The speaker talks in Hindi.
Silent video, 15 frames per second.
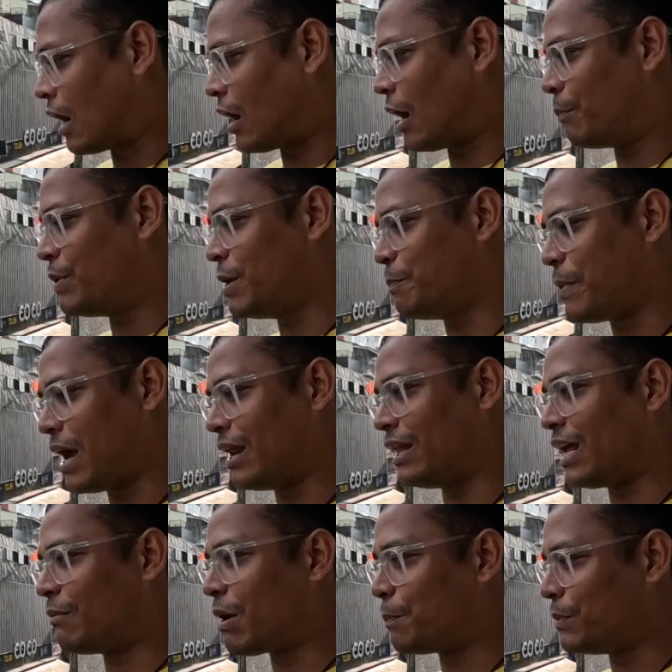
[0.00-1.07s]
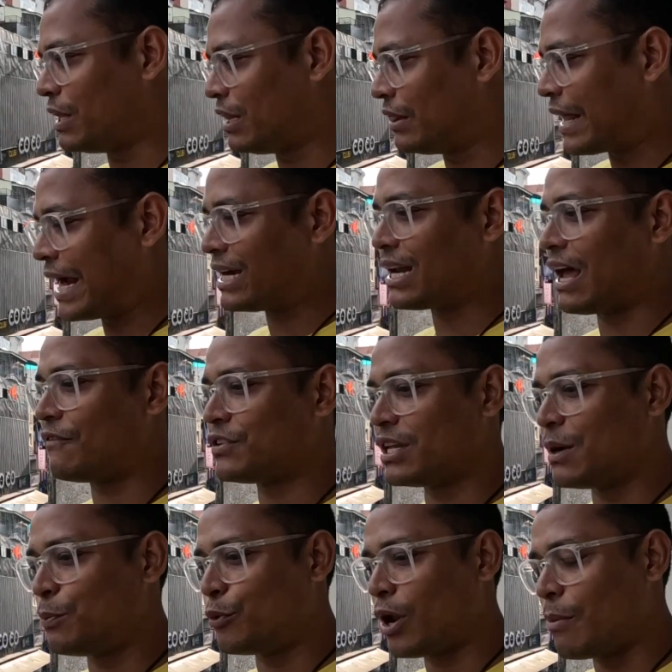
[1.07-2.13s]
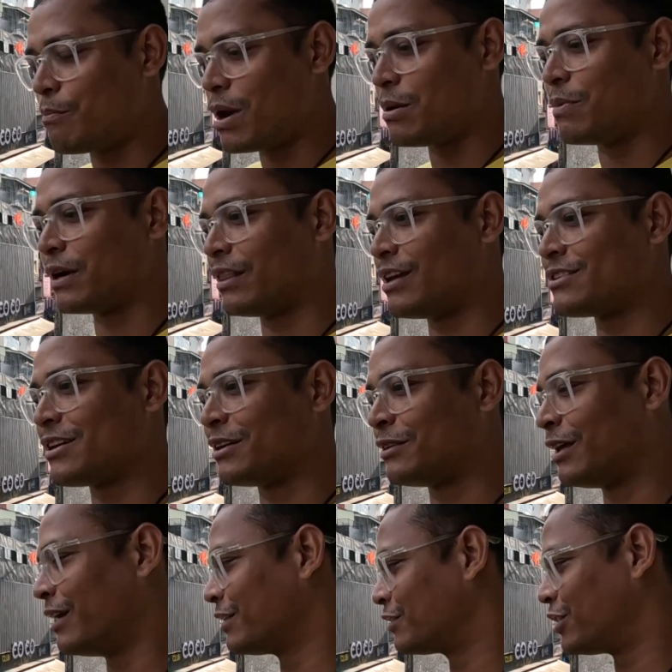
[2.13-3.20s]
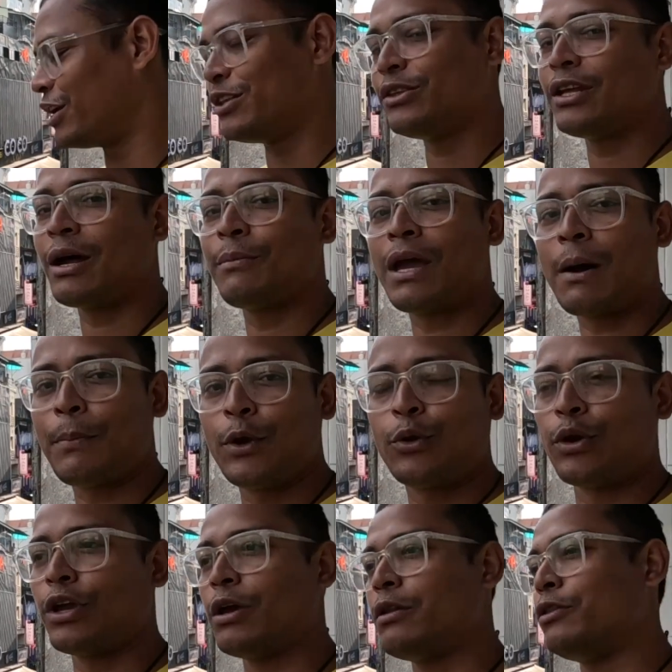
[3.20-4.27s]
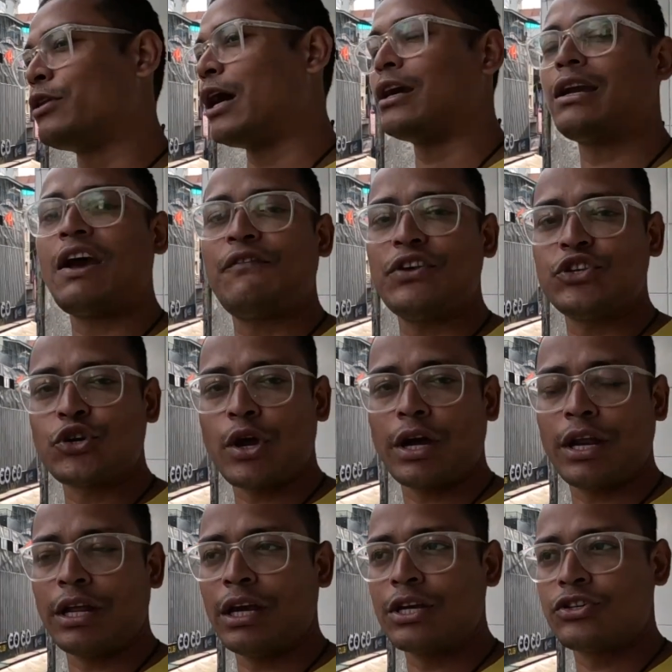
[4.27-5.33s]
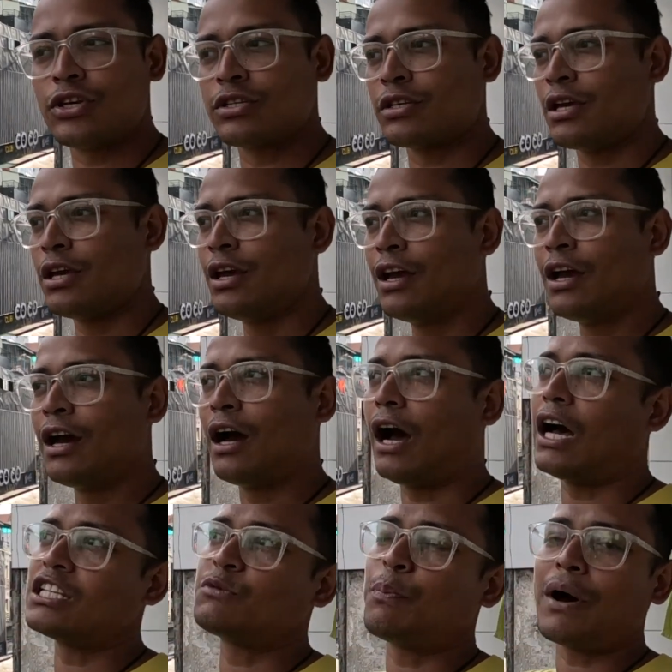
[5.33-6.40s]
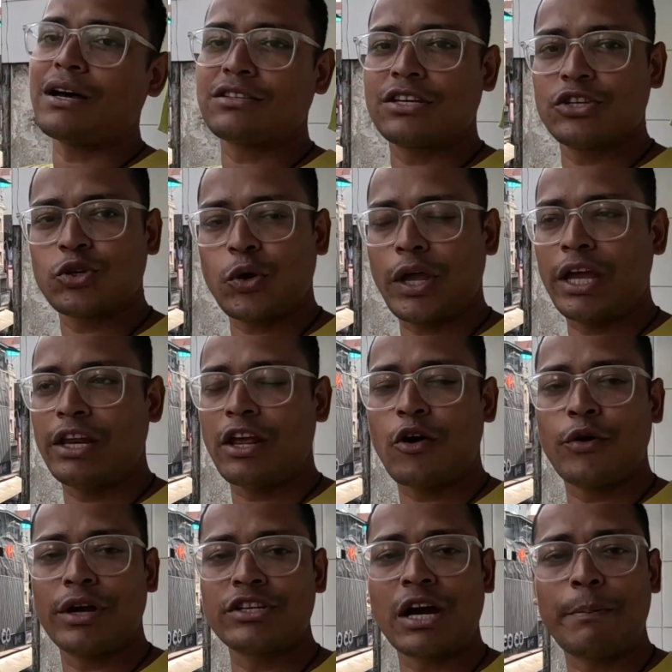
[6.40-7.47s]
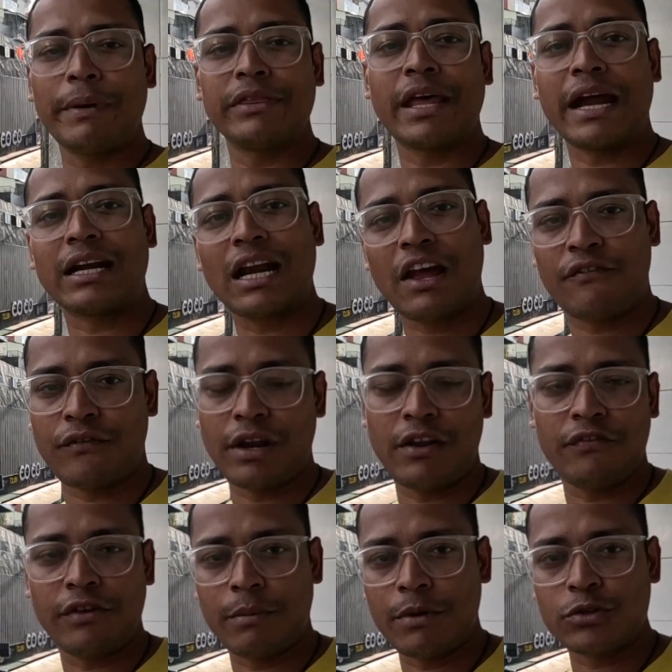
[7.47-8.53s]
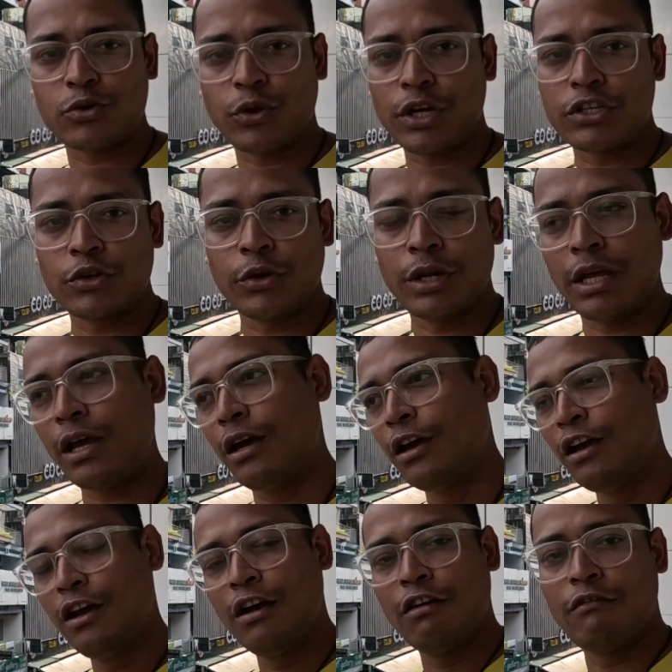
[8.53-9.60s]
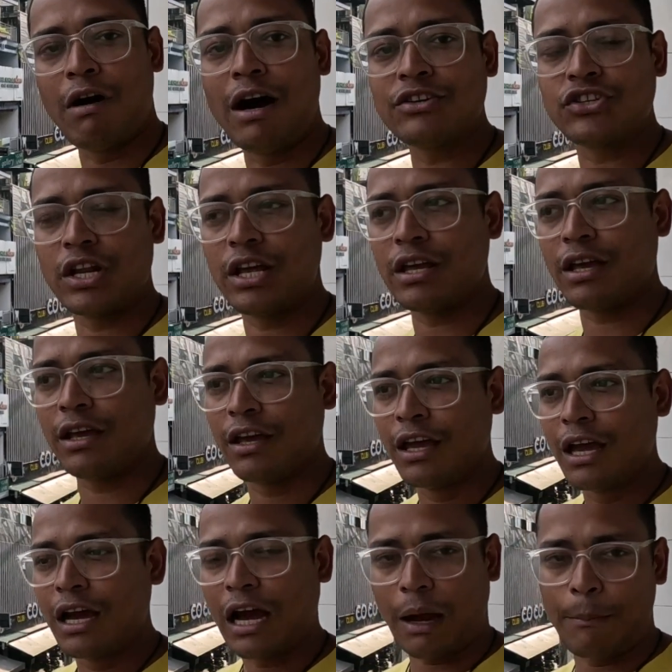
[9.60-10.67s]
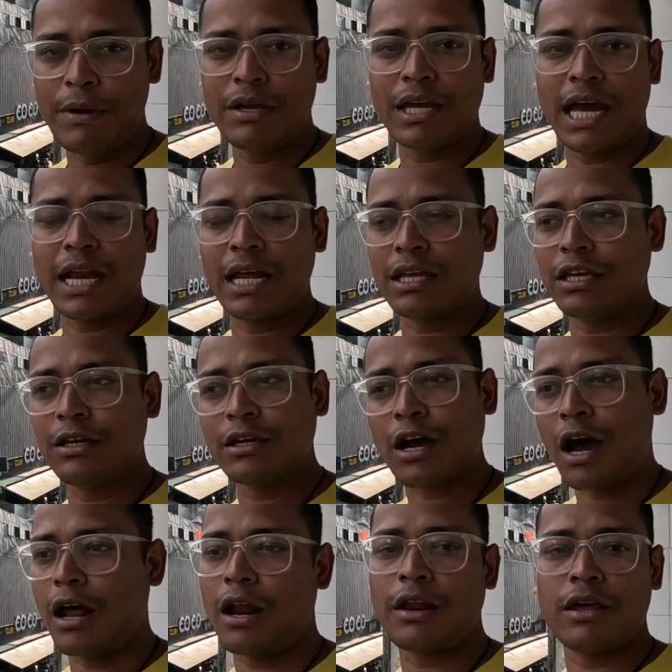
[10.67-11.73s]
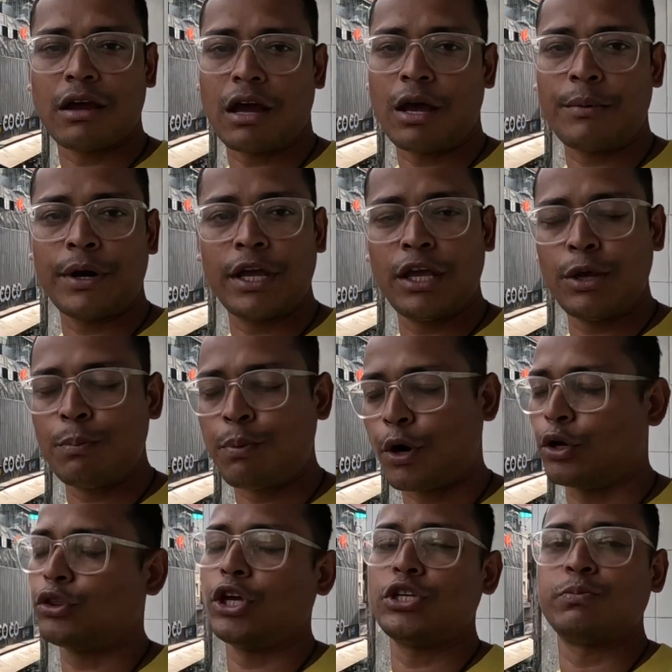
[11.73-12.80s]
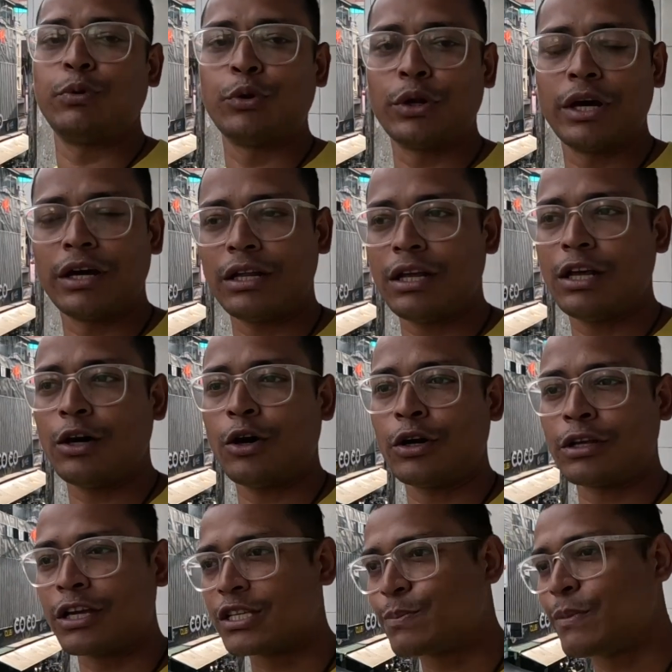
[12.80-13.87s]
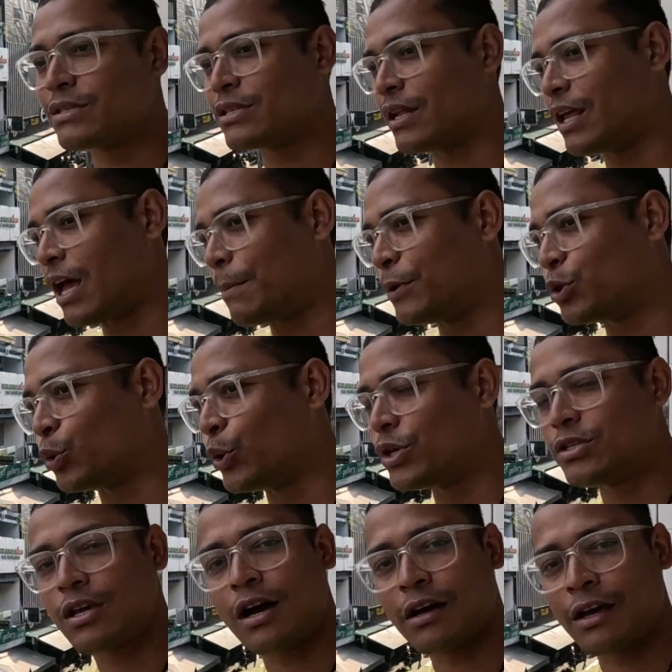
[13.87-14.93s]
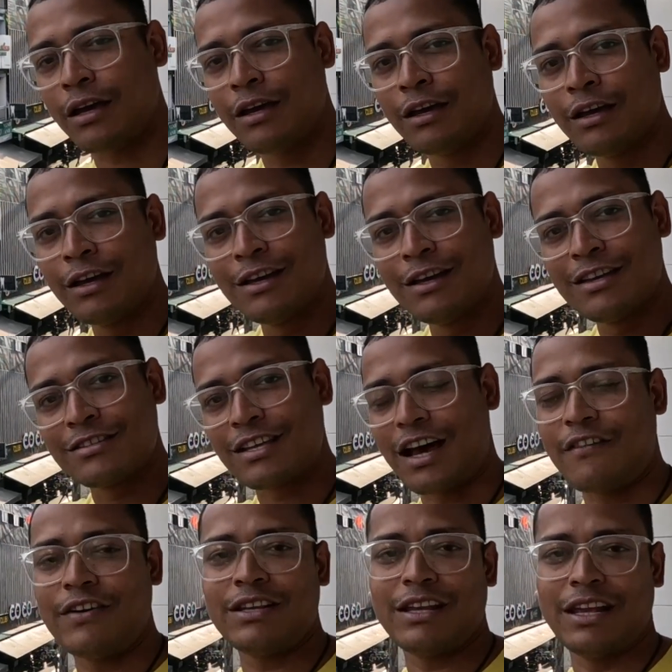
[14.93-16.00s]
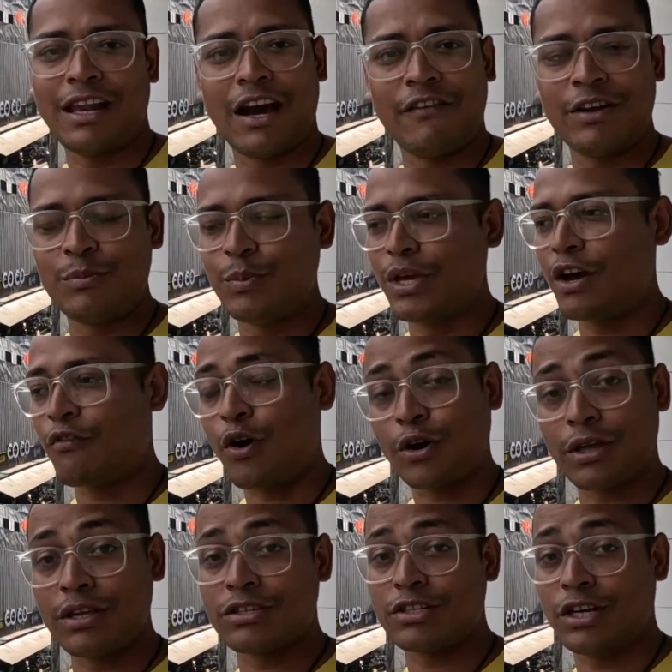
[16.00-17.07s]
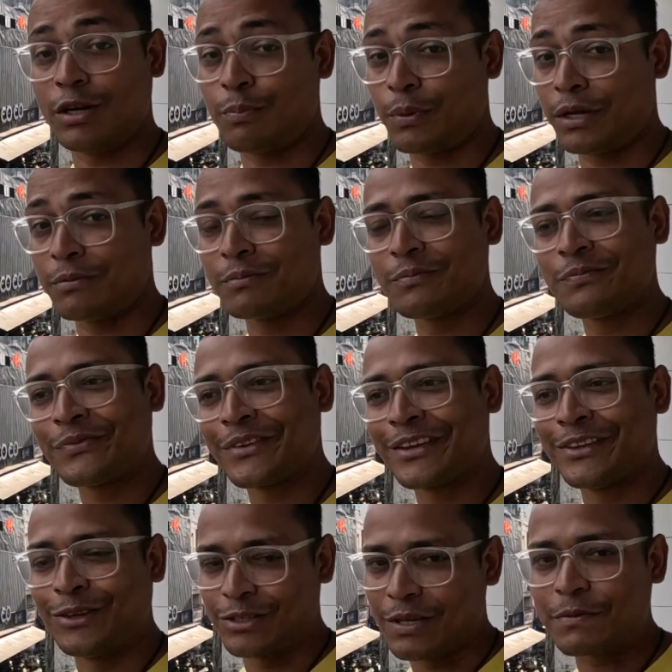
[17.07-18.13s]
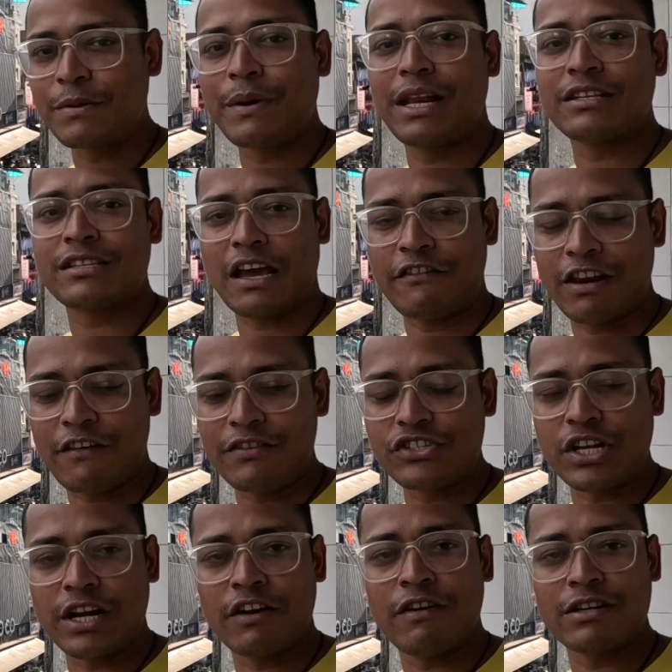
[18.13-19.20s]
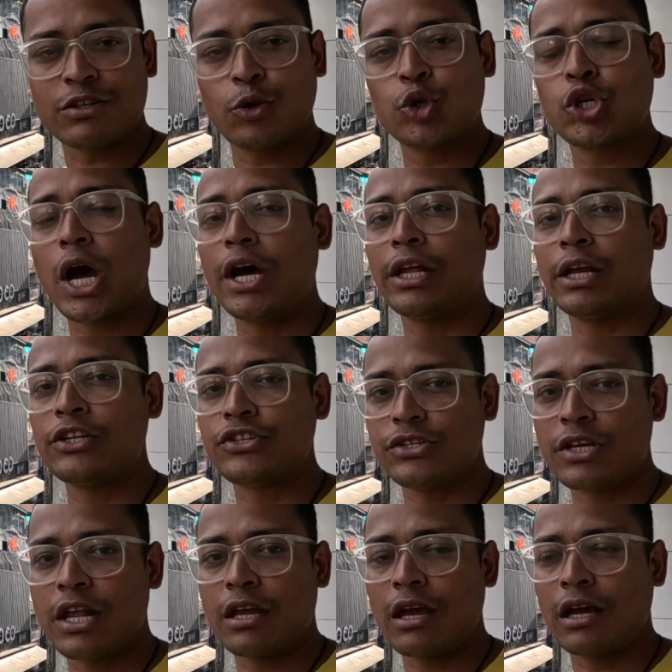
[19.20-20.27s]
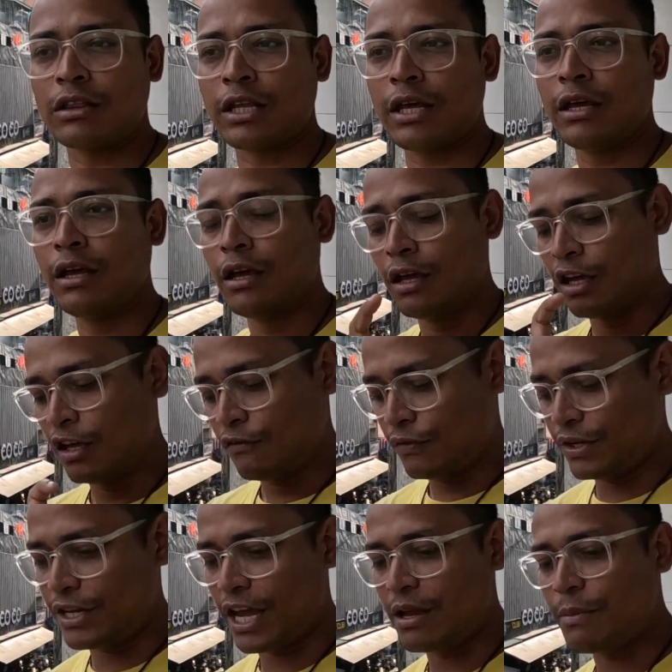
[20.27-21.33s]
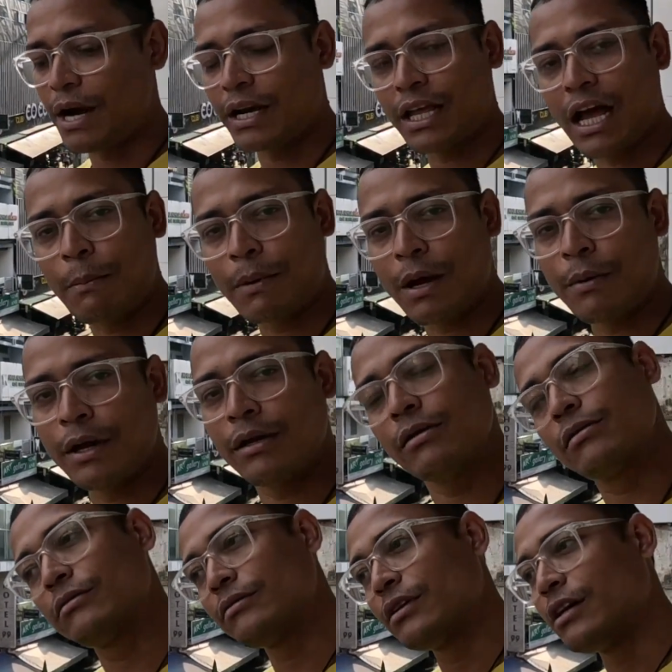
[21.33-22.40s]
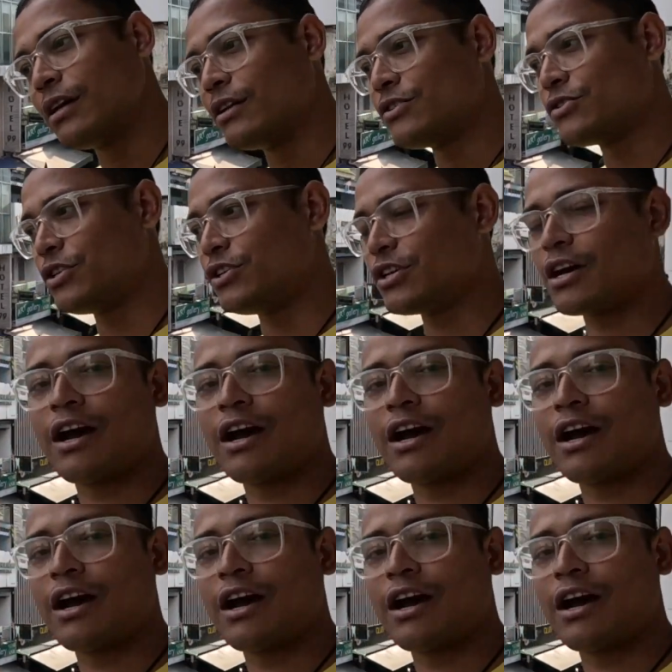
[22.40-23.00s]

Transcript: अभी पहले ना हम अपनी नाइट लाइफ से ना पूरा मन भरना चाहते हैं तीन दिन हम यहाँ पर रुकेंगे नाइट लाइफ इन्जॉय करेंगे अच्छे से आसपास की जो एरिया होंगे जहाँ पे नाइट लाइफ के लिए फेमस होंगे जो एरिए वहाँ चलेंगे अभी क्या है ना कि खाना नहीं खाया भाई बहुत तेज़ भूख लग रही है और किस्मत से ना यहाँ पे थोड़ी सी आगे सेवन इलेवन भी है वॉकिंग स्ट्रीट पे तो सबसे पहले सेवन इलेवन चल रहे हैं वहाँ से कुछ खाने के लिए चीज़ें लेके आते हैं फिर यहीं बैठ के आपका भाई चीज़ें